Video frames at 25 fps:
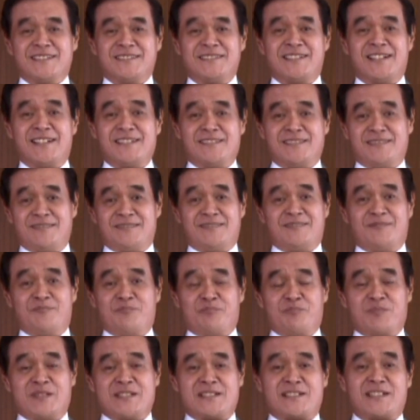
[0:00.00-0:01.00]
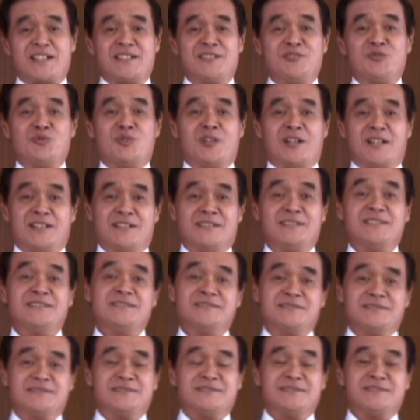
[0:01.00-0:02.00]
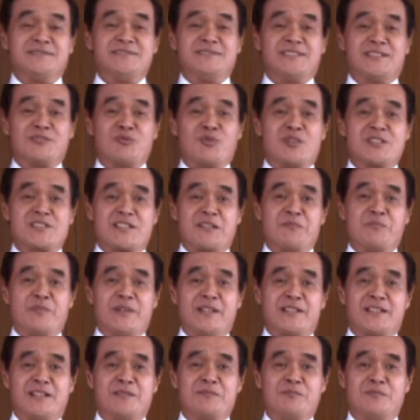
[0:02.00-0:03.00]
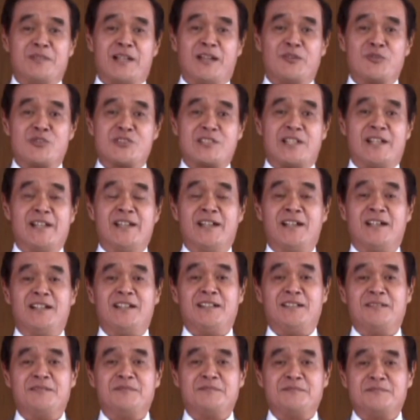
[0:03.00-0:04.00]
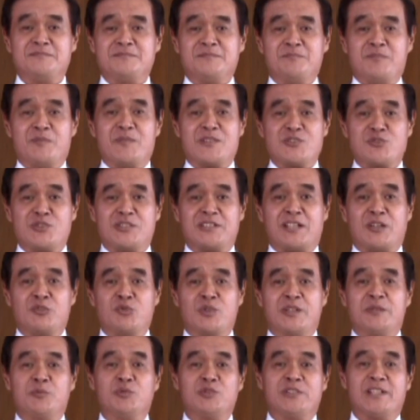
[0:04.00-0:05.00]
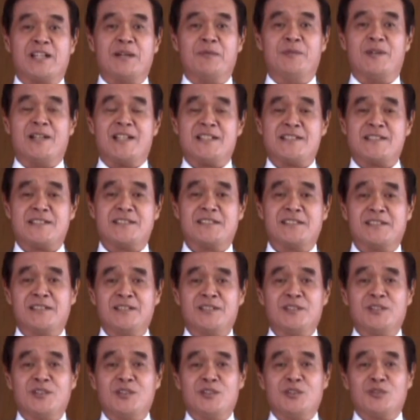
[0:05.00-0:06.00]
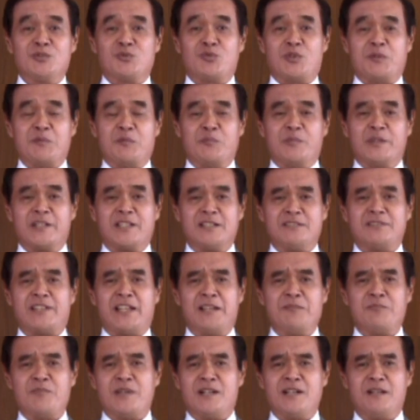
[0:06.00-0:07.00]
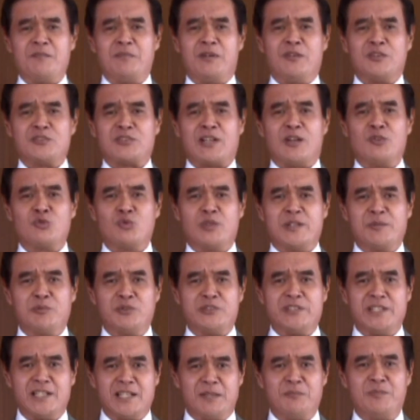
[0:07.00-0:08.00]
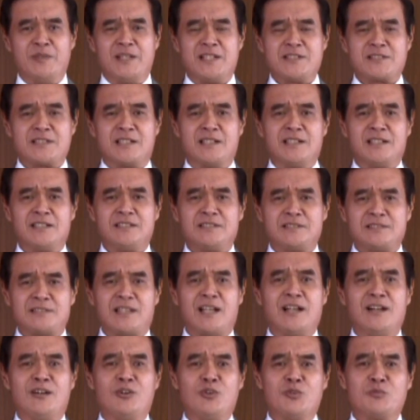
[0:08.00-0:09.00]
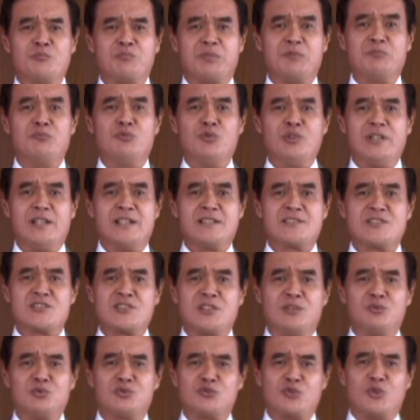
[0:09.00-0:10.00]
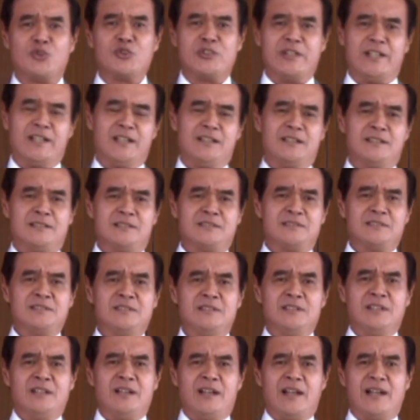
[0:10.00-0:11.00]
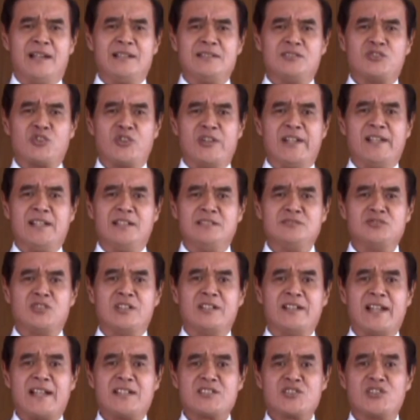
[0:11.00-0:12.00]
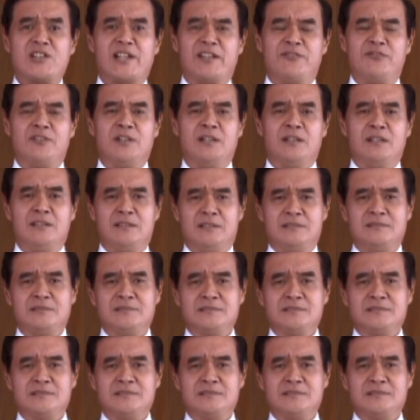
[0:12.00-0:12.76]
Dan pesan Tuhan yang Tuhan sampaikan melalui saya memasuki tahun 2013. Tuhan memberikan tema bahwa tahun 2013 adalah tahun pemulihan seutuhnya. Entering the next level